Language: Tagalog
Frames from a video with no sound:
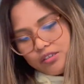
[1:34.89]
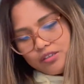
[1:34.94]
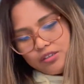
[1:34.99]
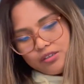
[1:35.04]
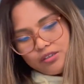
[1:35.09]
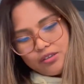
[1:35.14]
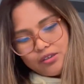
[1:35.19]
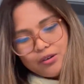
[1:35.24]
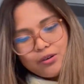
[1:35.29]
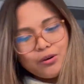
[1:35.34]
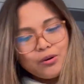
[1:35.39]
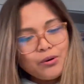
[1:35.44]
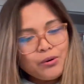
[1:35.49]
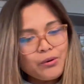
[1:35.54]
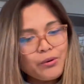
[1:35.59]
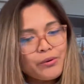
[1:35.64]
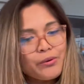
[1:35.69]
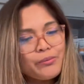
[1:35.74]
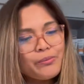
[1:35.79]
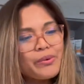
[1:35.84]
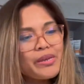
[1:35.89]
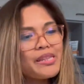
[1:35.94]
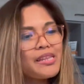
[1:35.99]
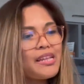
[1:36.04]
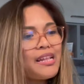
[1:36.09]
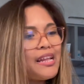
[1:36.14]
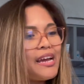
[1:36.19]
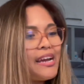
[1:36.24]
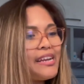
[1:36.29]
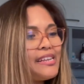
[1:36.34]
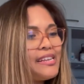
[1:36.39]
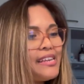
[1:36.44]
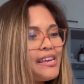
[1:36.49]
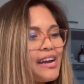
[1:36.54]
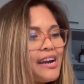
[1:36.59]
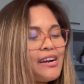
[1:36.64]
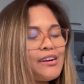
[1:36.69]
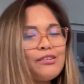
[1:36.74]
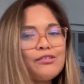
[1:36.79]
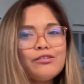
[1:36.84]
So, binilhan
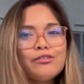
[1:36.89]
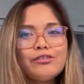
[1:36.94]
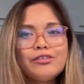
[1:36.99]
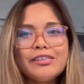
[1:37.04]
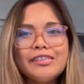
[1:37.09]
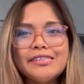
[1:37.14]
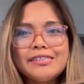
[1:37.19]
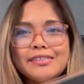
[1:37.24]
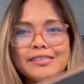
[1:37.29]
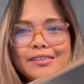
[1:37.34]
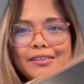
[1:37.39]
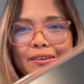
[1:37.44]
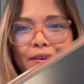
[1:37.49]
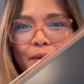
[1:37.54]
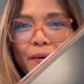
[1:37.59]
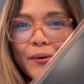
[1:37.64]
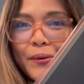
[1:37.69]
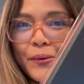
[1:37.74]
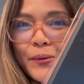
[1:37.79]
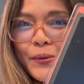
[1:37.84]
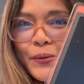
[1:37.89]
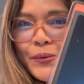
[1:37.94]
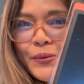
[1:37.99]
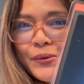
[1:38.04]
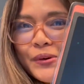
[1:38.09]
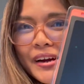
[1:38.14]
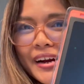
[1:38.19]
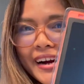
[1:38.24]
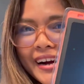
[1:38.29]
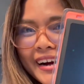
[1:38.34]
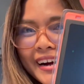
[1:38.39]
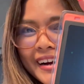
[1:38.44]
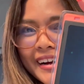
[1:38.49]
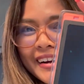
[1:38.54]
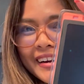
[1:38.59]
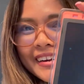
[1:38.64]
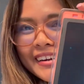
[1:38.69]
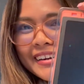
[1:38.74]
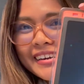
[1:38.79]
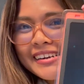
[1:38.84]
niya ako nito,
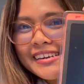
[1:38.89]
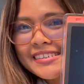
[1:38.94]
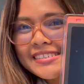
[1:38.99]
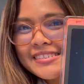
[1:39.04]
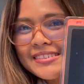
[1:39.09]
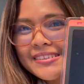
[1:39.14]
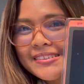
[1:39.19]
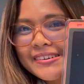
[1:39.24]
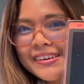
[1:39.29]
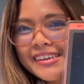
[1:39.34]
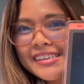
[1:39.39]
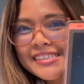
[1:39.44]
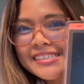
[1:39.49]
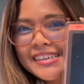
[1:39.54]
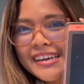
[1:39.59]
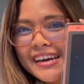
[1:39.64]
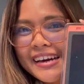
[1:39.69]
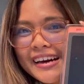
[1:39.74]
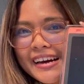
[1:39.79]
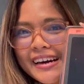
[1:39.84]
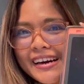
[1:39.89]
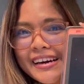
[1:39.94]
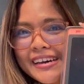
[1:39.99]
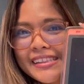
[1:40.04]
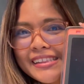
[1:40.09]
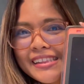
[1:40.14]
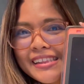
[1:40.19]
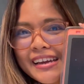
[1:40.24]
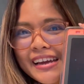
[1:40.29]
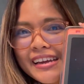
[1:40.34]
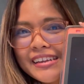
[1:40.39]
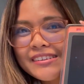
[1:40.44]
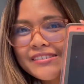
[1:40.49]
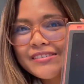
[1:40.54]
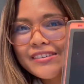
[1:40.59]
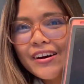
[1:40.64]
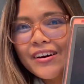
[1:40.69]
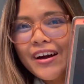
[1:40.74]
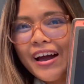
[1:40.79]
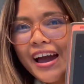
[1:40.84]
guys. Look at that. I don't
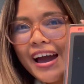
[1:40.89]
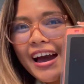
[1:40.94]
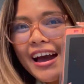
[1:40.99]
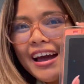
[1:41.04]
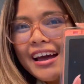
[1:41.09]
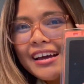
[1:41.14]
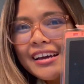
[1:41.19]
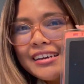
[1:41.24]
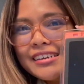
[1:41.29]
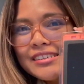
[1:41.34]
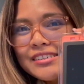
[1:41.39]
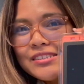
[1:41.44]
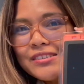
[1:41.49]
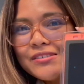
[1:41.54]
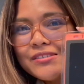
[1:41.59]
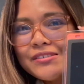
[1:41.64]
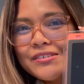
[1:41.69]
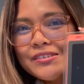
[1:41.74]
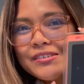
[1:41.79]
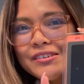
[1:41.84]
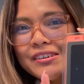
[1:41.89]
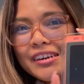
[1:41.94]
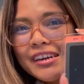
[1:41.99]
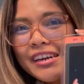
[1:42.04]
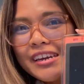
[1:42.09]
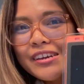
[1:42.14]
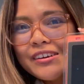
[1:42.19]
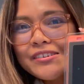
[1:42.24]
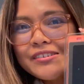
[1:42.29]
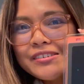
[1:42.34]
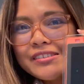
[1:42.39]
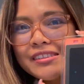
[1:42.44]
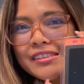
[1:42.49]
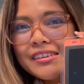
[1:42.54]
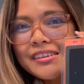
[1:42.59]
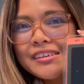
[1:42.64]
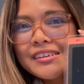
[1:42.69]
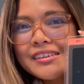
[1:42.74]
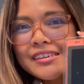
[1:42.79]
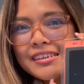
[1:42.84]
know. Ah, so, ayun.
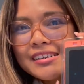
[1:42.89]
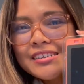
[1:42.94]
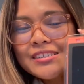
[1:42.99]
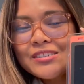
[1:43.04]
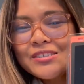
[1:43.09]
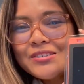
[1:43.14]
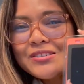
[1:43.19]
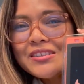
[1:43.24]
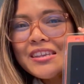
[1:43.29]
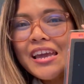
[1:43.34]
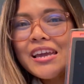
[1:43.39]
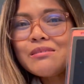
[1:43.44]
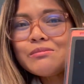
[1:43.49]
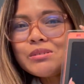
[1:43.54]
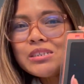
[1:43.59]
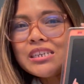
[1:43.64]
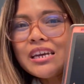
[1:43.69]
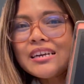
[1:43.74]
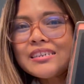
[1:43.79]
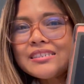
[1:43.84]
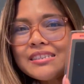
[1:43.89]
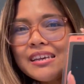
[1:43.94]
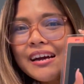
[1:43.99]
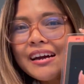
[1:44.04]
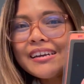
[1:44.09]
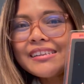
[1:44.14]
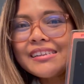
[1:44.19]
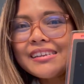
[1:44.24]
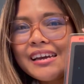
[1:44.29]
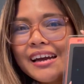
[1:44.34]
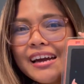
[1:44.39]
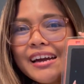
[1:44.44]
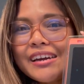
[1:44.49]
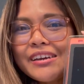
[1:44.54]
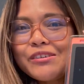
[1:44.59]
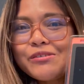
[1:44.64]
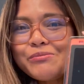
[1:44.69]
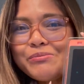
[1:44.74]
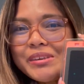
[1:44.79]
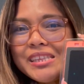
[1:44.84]
So, same siya sa kanya,
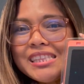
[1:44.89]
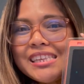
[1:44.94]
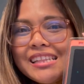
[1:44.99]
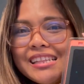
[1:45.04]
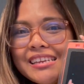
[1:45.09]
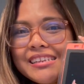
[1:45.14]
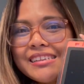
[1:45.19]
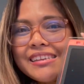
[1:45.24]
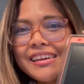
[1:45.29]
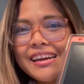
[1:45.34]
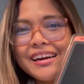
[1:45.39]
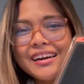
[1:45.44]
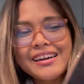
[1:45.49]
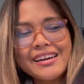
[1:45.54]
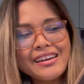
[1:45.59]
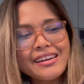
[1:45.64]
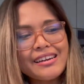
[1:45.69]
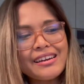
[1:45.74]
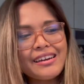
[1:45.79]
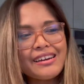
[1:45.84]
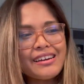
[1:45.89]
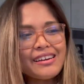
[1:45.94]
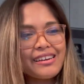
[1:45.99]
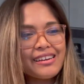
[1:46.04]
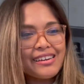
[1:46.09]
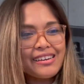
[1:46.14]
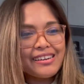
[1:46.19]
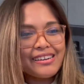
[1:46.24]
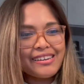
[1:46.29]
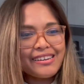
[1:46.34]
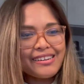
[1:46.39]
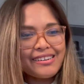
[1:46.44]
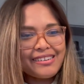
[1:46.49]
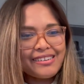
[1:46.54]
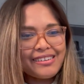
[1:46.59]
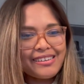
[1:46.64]
yung binili niya. Ah.